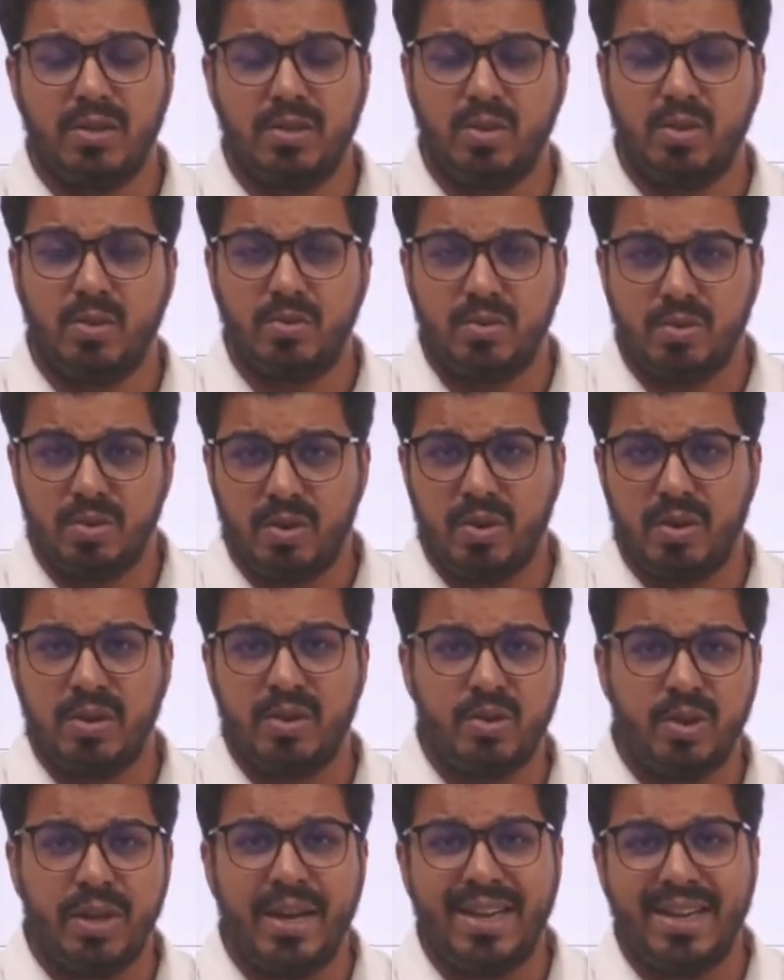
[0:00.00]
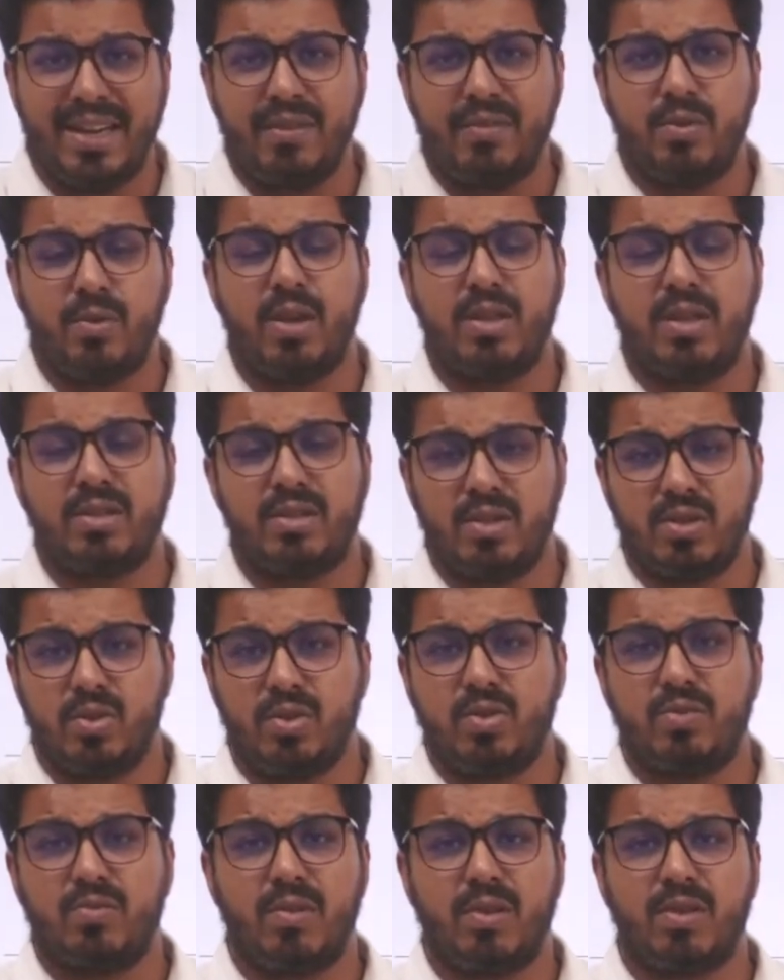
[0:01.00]
जो जो जो नेटिव रूलर्स थे
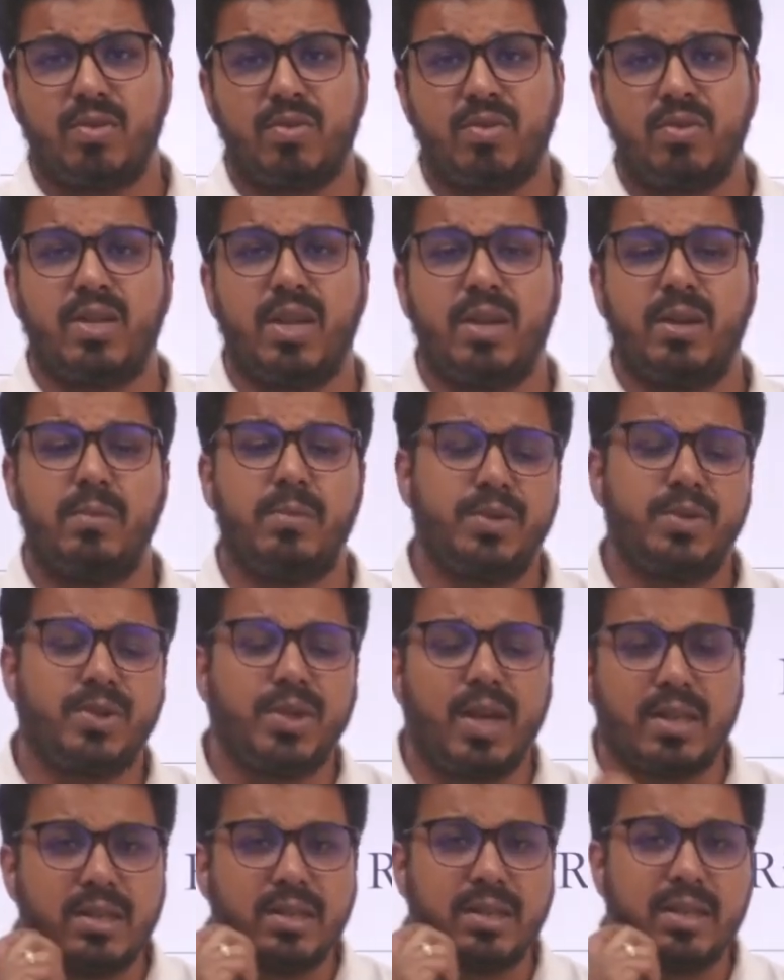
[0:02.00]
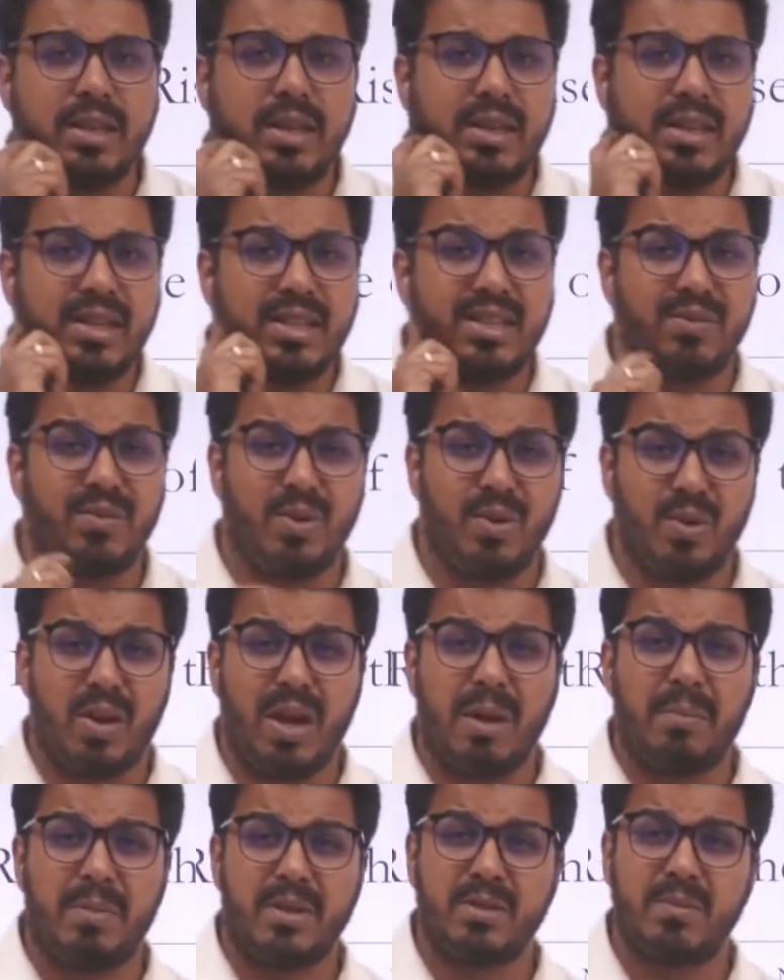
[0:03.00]
जो उस वक्त उस जगह पे शासन कर रहे थे वो लोग
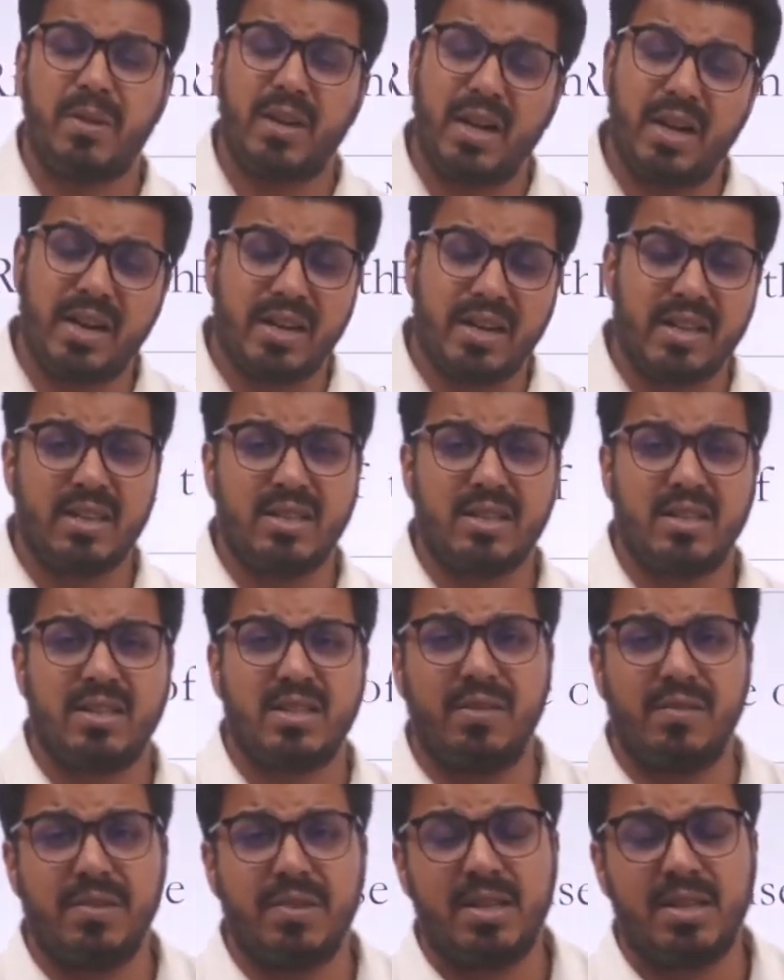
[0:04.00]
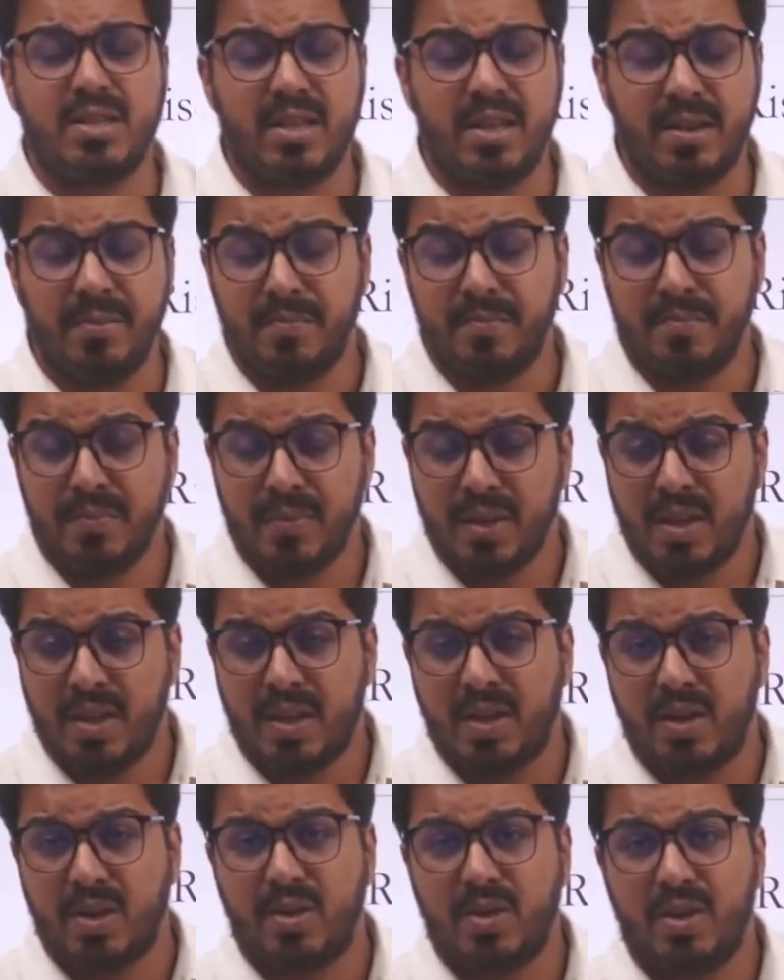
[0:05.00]
आपस में लड़ रहे थे जिसकी वजह से
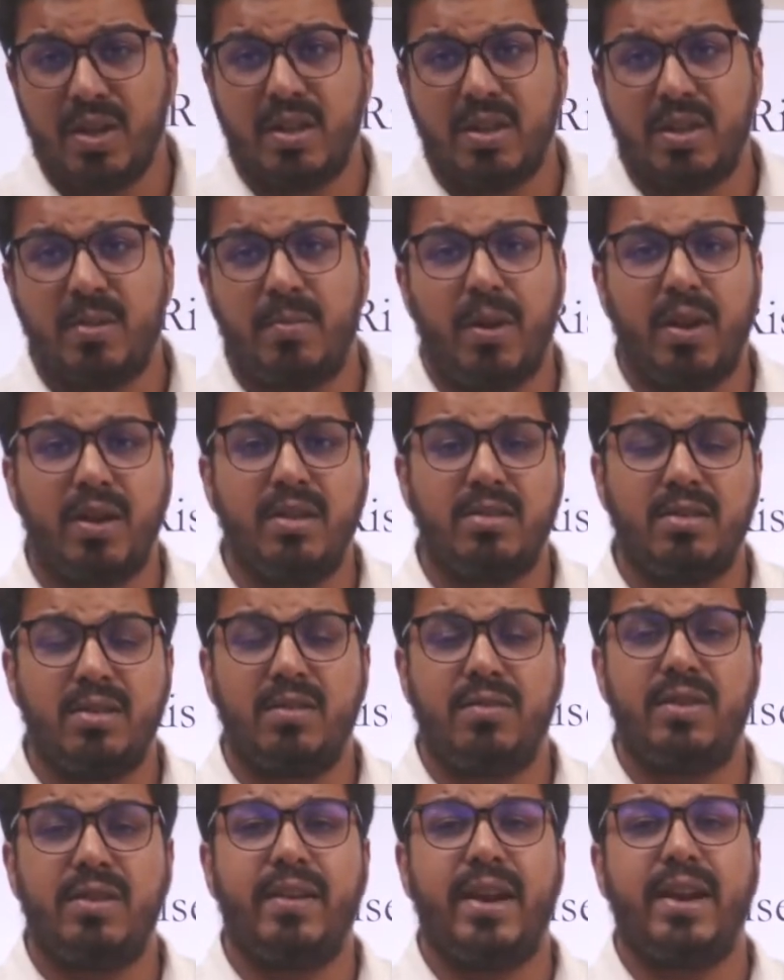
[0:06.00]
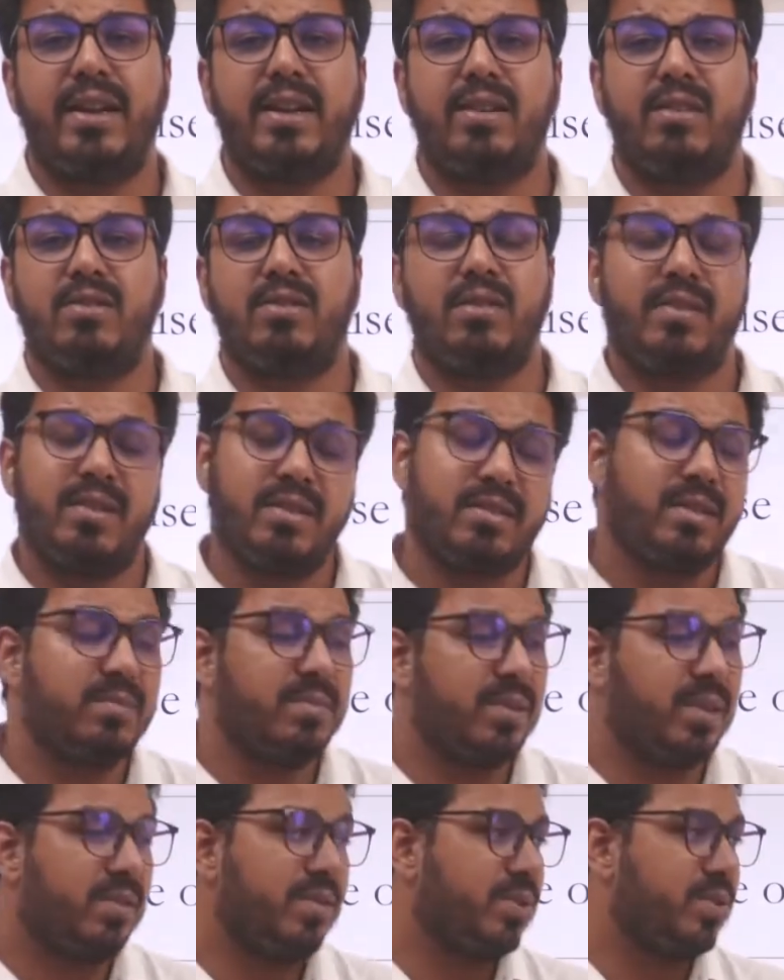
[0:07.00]
यू नो द पॉलिसी ऑफ डिवाइड एंड रूल वॉज
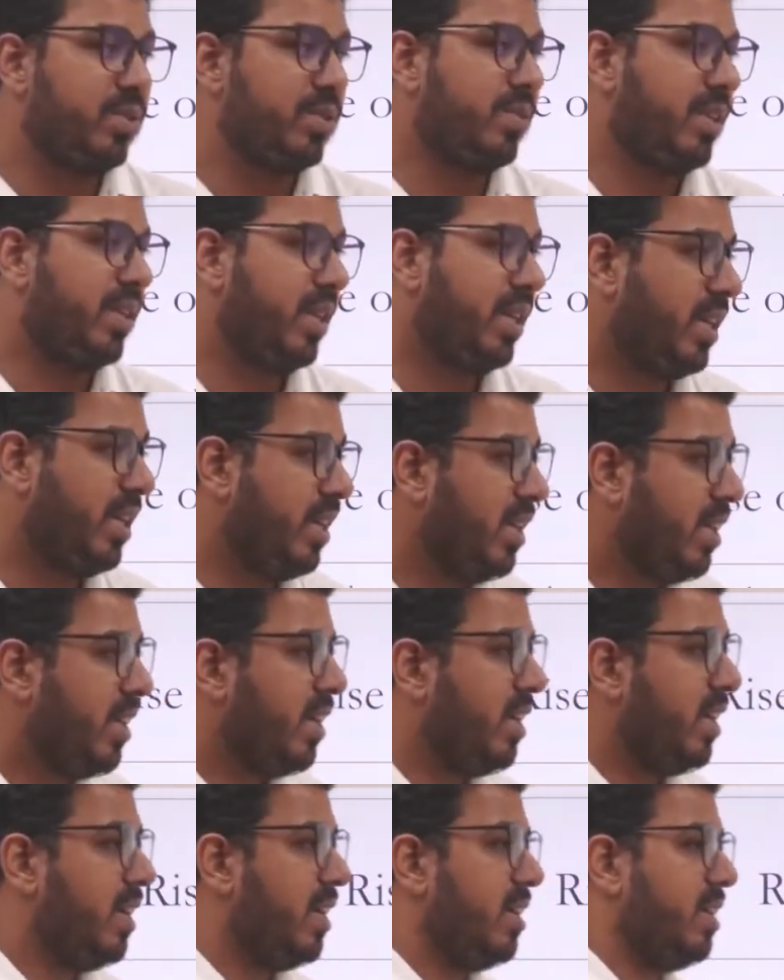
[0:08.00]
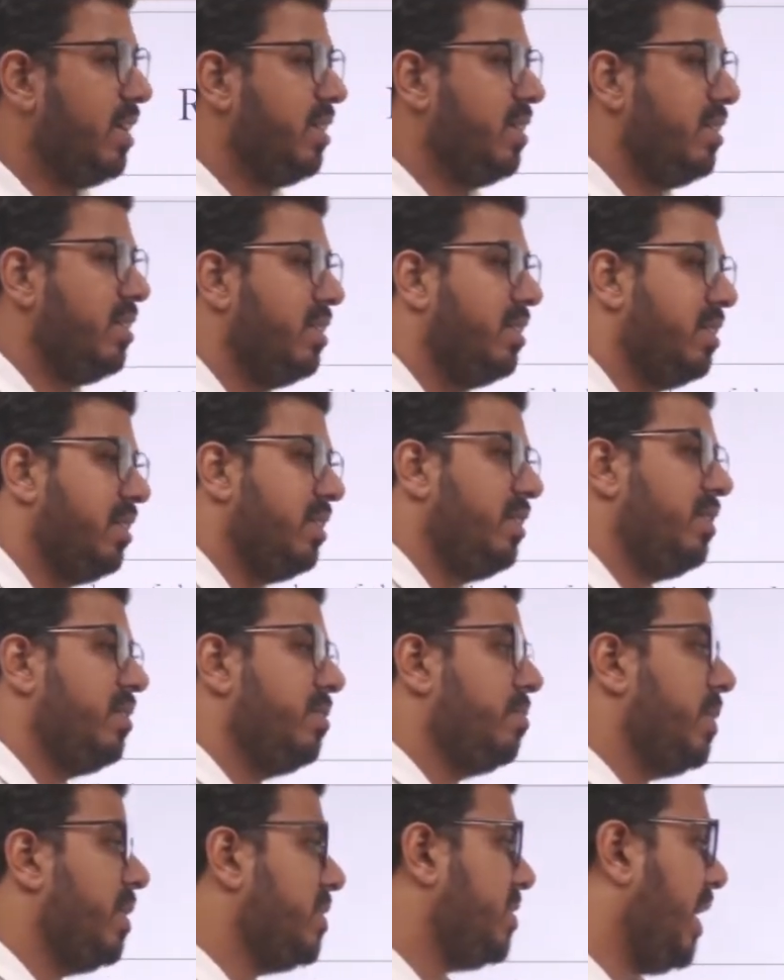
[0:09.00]
समथिंग विच वॉज वेरी
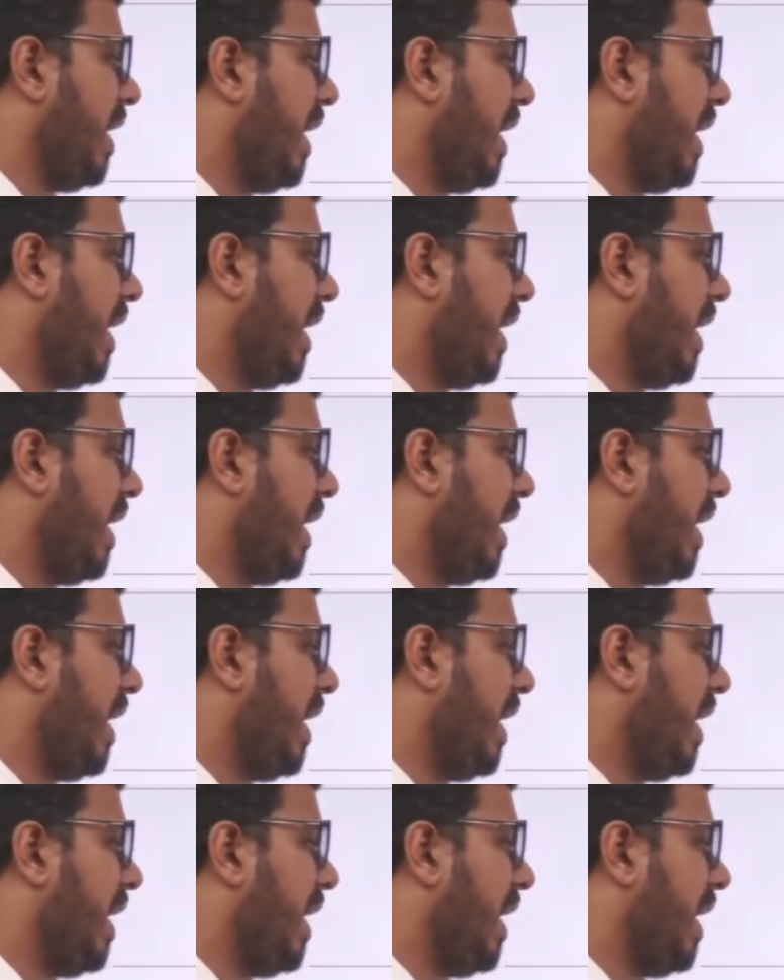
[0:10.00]
मच